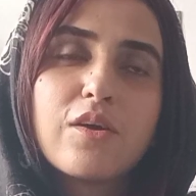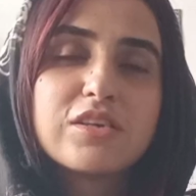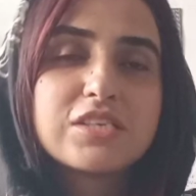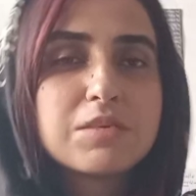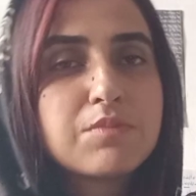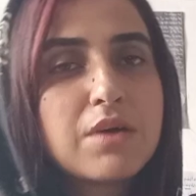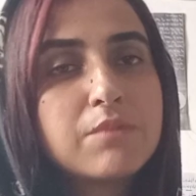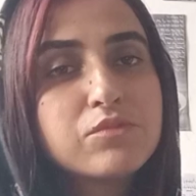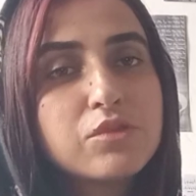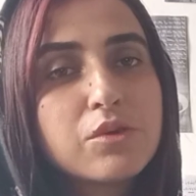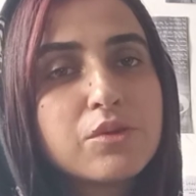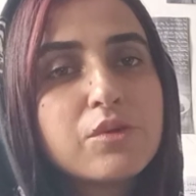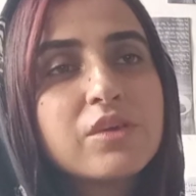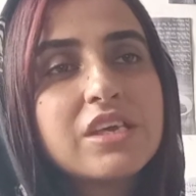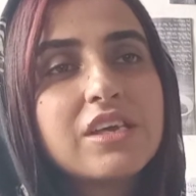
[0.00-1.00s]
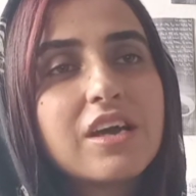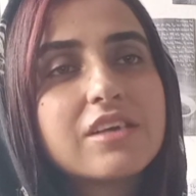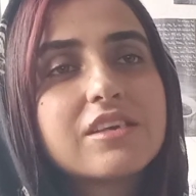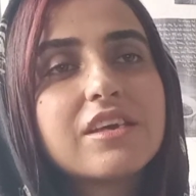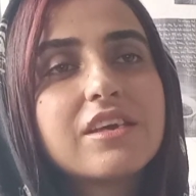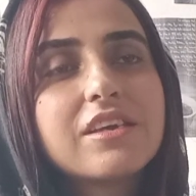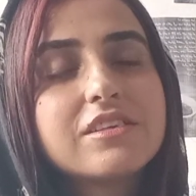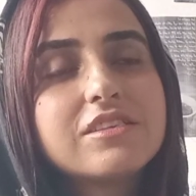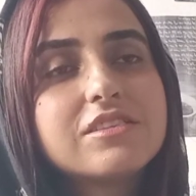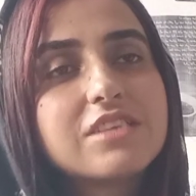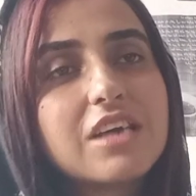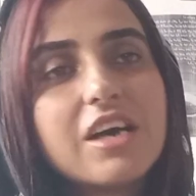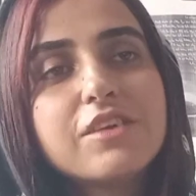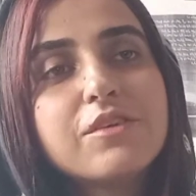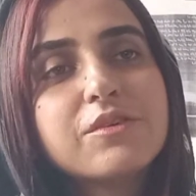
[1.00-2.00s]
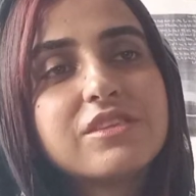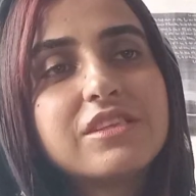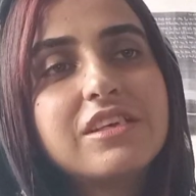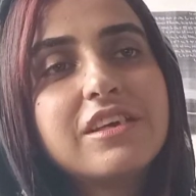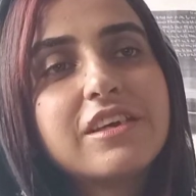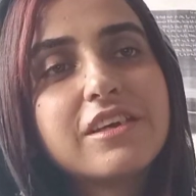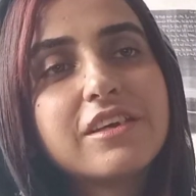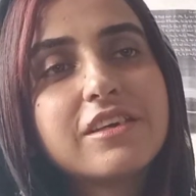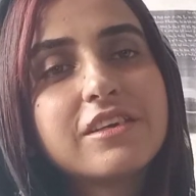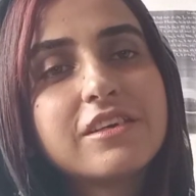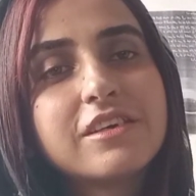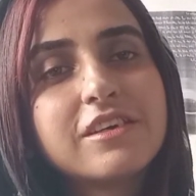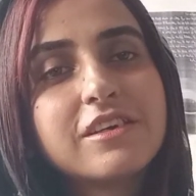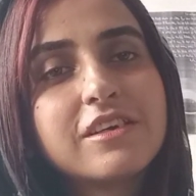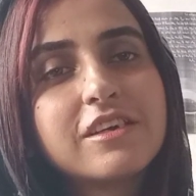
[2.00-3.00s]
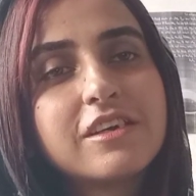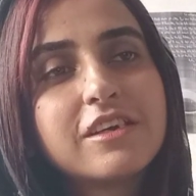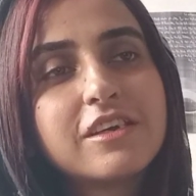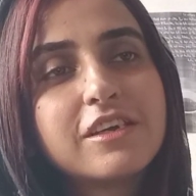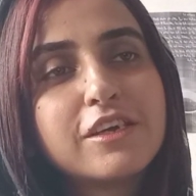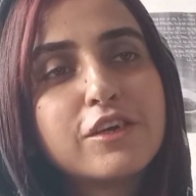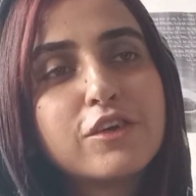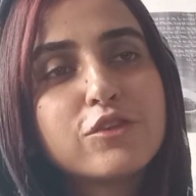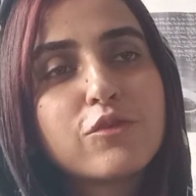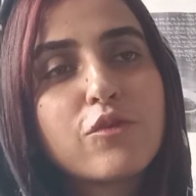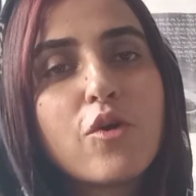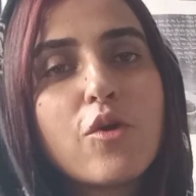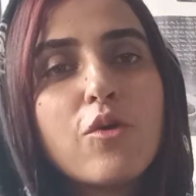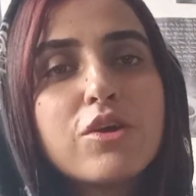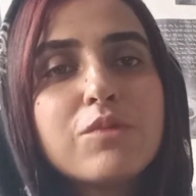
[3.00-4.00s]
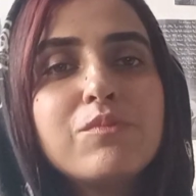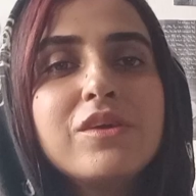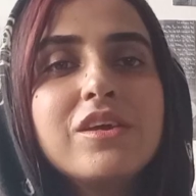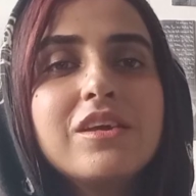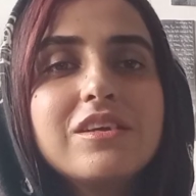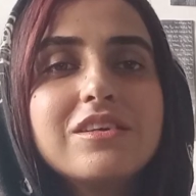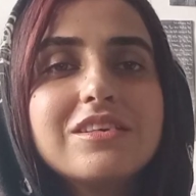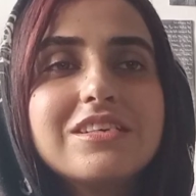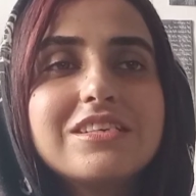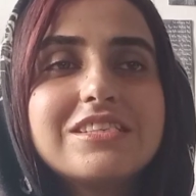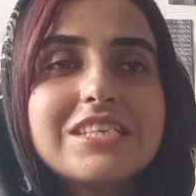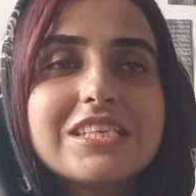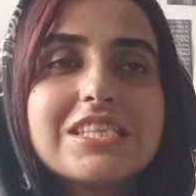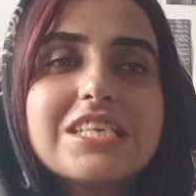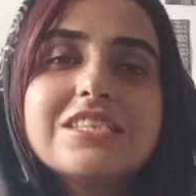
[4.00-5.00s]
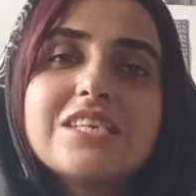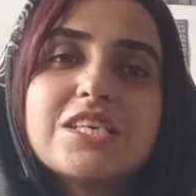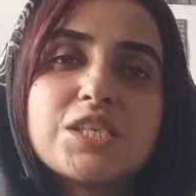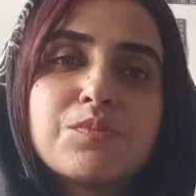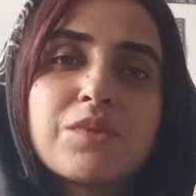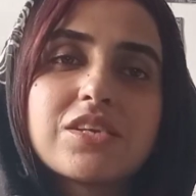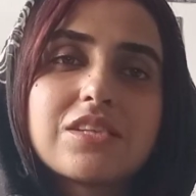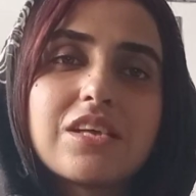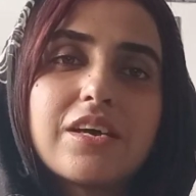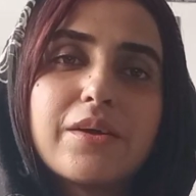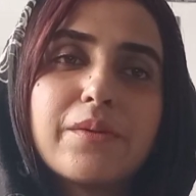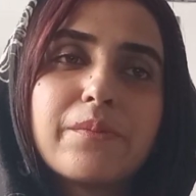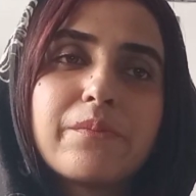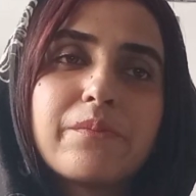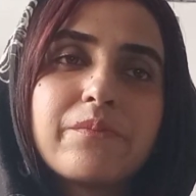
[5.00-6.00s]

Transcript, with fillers: जब हम दोनों की आंखें चार होती हैं तो और भी शिद्दत से चमकता है